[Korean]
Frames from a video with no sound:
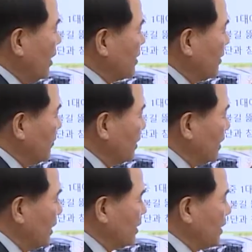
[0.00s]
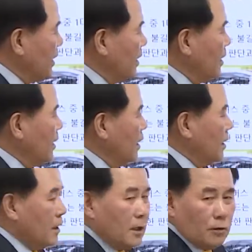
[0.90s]
화재 발생하자
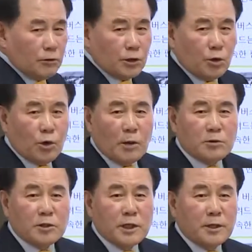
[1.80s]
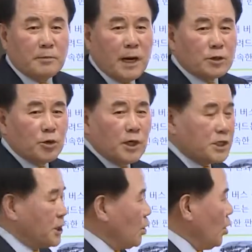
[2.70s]
우리 교감 선생님이
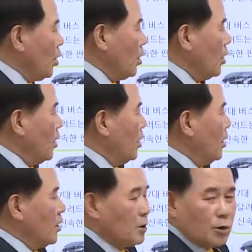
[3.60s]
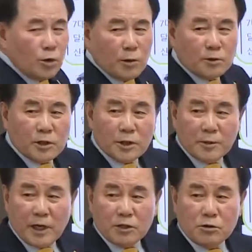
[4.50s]
방송하시고 교감 선생님이
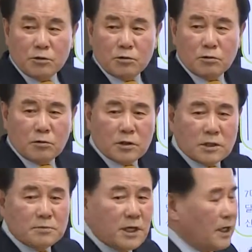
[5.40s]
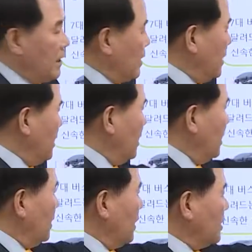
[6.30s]
아주 침착하게
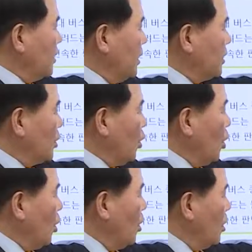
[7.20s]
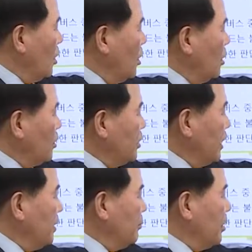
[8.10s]
하셔가지고
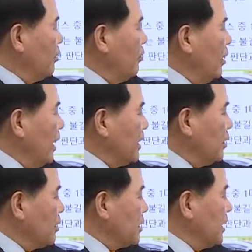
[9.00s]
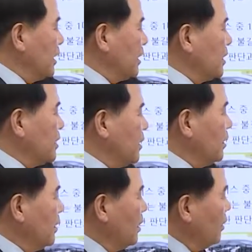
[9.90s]
선생님들과 행정실에 계신
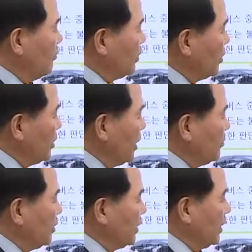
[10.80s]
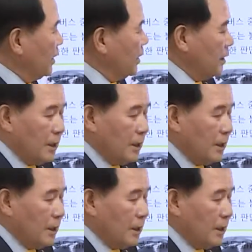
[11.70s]
우리 선생님들이